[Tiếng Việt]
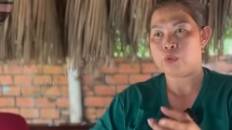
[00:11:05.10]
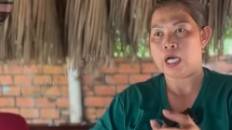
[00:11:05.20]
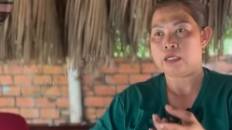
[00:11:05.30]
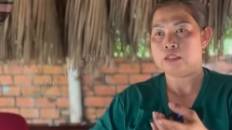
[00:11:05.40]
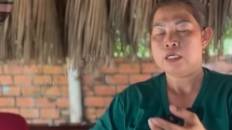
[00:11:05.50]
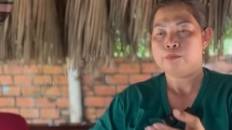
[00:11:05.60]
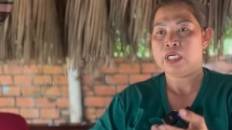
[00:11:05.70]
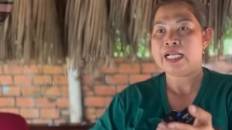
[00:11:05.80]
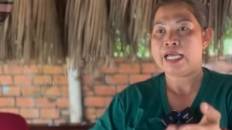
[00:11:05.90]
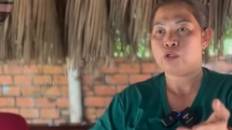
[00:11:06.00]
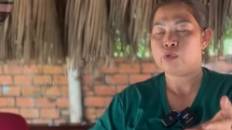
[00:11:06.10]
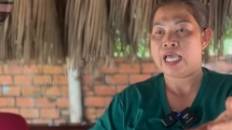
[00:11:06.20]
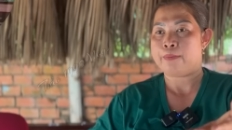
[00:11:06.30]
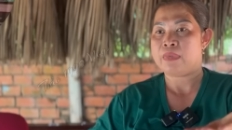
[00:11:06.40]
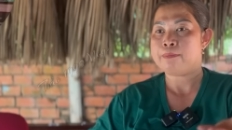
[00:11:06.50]
ờ bữa nay tôi
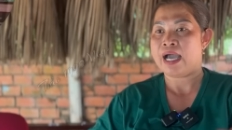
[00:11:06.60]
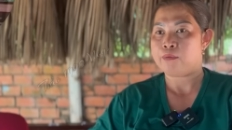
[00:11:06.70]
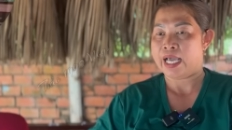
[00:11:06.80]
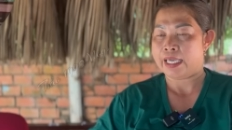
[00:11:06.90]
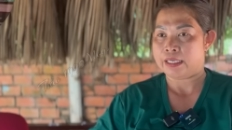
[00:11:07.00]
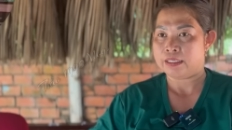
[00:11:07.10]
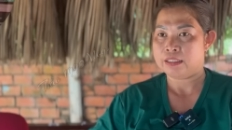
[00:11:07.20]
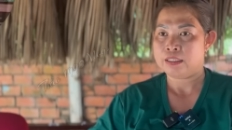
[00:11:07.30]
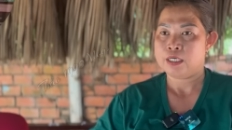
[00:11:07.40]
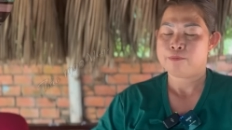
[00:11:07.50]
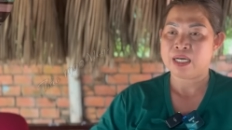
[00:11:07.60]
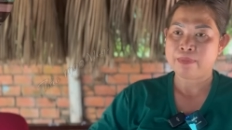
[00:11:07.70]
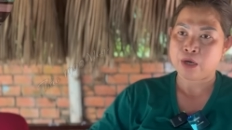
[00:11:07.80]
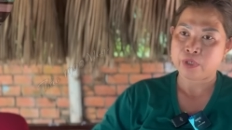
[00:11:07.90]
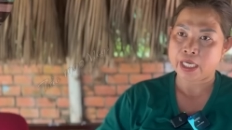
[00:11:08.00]
thèm bánh bao này bánh
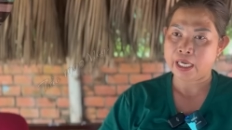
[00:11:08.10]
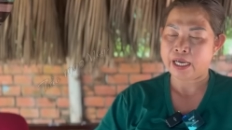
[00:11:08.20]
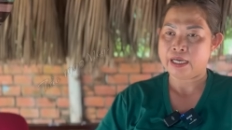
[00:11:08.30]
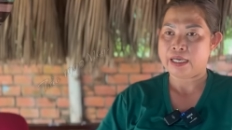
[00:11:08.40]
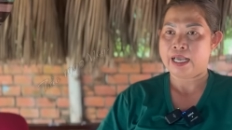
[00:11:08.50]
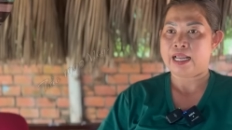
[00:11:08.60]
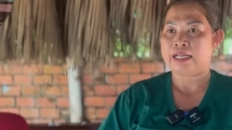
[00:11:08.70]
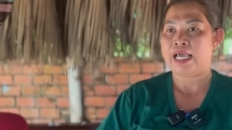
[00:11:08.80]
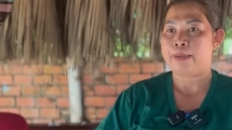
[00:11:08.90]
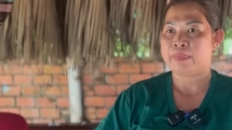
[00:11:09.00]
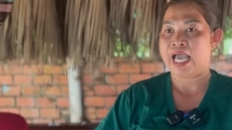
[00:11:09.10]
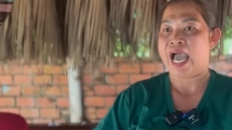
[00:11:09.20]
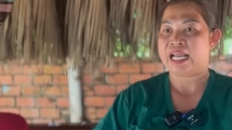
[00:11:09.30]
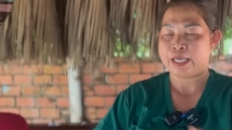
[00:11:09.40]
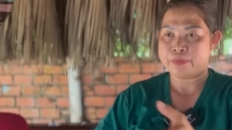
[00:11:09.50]
bao kia hay là thèm
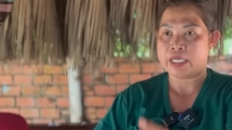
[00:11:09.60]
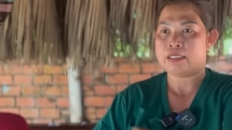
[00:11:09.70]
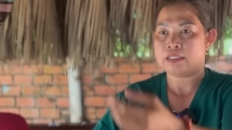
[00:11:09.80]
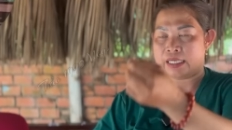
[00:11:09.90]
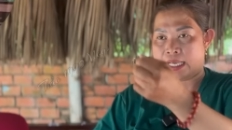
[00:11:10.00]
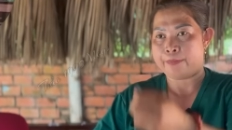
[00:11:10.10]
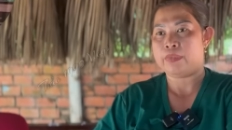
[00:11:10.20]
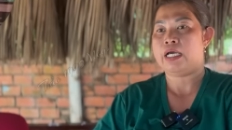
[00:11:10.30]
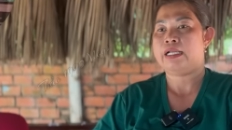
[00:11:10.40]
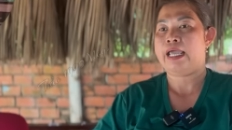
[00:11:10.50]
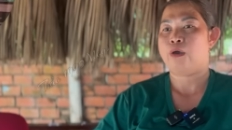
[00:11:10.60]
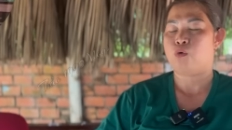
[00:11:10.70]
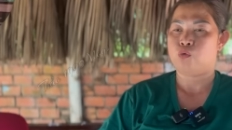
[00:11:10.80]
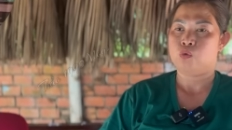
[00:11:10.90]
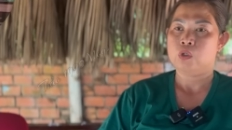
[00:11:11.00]
gà thèm vịt thèm
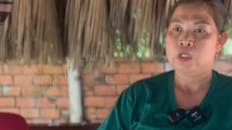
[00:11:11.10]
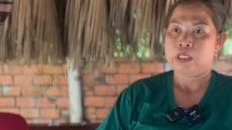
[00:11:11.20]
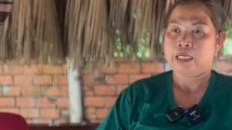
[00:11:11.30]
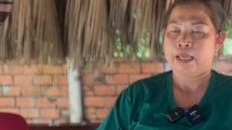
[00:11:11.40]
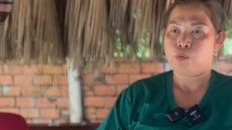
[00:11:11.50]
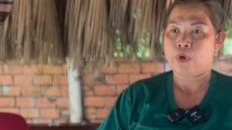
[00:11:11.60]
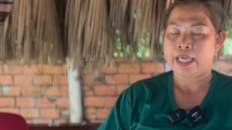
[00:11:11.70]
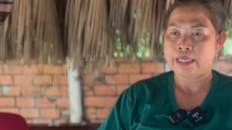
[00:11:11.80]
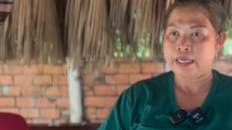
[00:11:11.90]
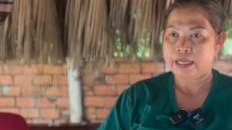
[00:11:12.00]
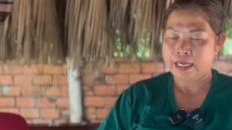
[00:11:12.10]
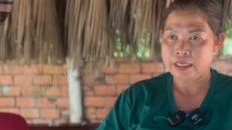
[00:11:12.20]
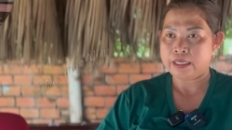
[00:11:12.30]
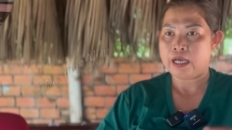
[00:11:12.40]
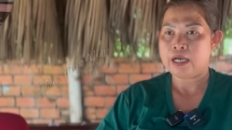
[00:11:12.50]
heo heo quay hay là
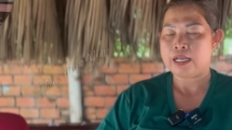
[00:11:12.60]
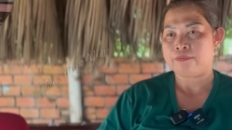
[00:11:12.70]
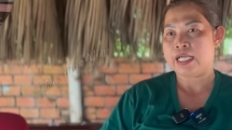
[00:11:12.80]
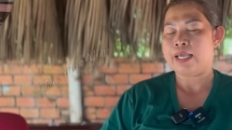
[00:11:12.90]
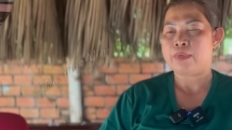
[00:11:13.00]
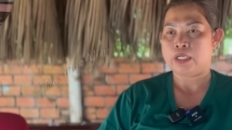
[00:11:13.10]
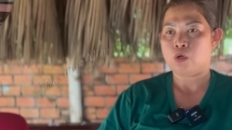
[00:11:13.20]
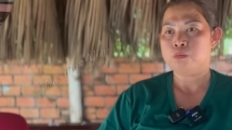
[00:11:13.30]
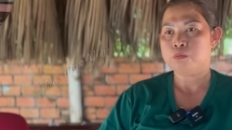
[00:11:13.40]
gì đó là phải đem lại cúng